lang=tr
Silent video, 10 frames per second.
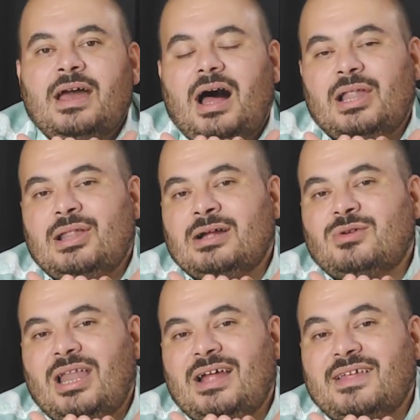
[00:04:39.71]
allah
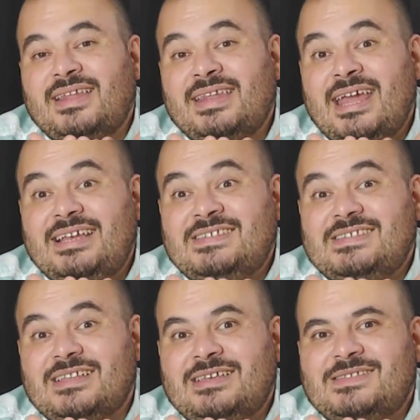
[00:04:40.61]
Teala'dan ne
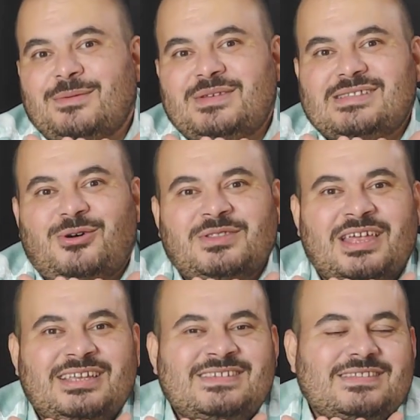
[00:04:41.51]
istediyse biz de
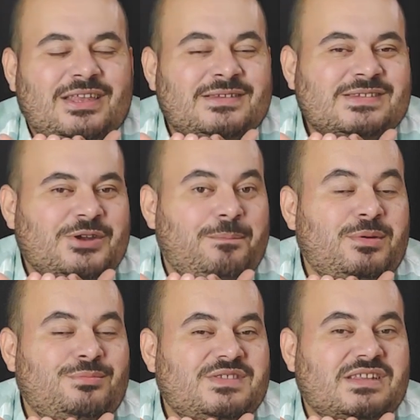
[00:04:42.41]
onları isteriz.
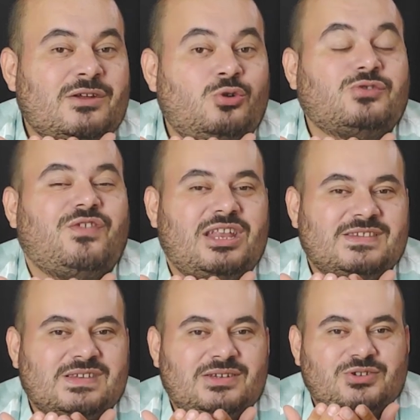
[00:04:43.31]
Rabbim bize de
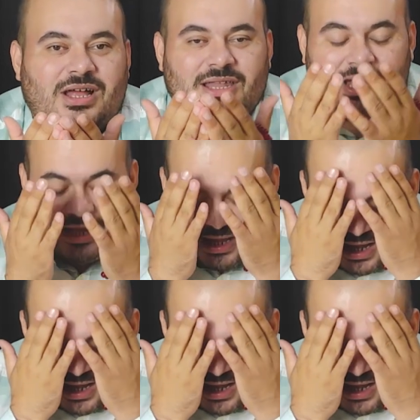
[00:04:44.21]
lütfeylesin inşallah.